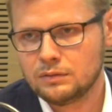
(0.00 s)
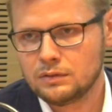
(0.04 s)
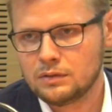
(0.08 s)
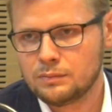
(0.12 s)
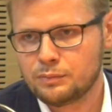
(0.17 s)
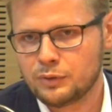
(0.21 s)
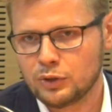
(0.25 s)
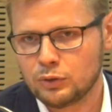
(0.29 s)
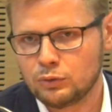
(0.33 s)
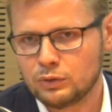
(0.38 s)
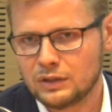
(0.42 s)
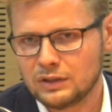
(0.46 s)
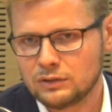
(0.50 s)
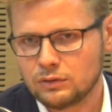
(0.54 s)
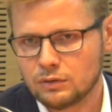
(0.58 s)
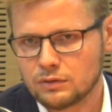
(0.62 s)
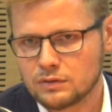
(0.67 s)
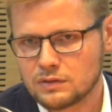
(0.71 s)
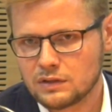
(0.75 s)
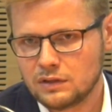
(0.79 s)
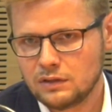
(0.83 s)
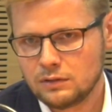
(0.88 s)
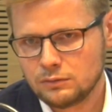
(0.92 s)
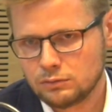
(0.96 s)
e,
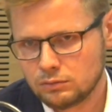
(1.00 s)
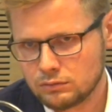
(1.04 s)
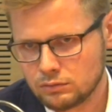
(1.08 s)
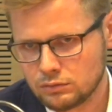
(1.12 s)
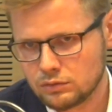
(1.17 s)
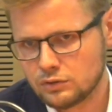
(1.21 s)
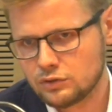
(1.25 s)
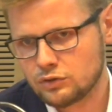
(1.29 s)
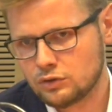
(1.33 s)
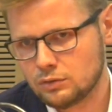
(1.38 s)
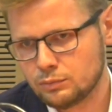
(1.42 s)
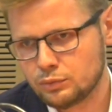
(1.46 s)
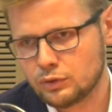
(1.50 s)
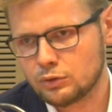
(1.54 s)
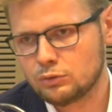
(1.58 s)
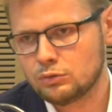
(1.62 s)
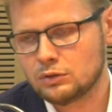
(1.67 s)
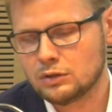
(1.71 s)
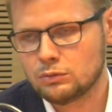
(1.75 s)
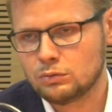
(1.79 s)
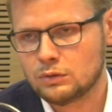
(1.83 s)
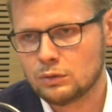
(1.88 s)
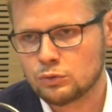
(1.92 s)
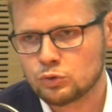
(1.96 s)
prokuratorskie, które zresztą
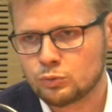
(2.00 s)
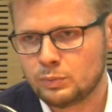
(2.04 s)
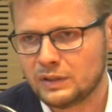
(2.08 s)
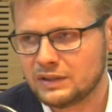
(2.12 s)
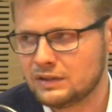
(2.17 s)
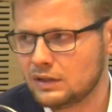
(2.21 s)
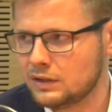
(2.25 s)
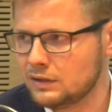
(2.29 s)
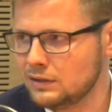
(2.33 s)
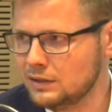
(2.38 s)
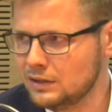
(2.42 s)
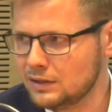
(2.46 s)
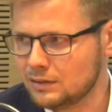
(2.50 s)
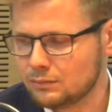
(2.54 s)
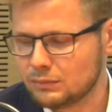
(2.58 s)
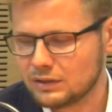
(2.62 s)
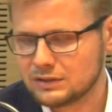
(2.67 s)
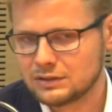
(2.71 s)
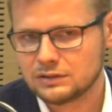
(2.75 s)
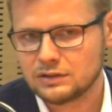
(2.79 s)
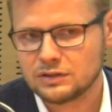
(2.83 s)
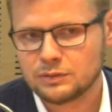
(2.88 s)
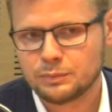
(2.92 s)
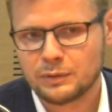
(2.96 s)
prokuratura już bada,
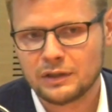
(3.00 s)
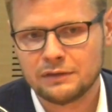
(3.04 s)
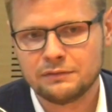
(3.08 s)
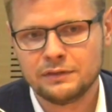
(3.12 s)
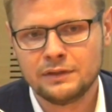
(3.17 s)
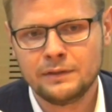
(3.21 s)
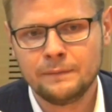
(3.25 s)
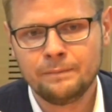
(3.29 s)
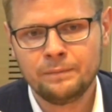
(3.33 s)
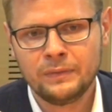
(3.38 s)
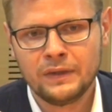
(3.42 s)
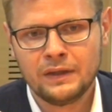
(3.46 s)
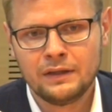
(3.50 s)
bada te sprawy.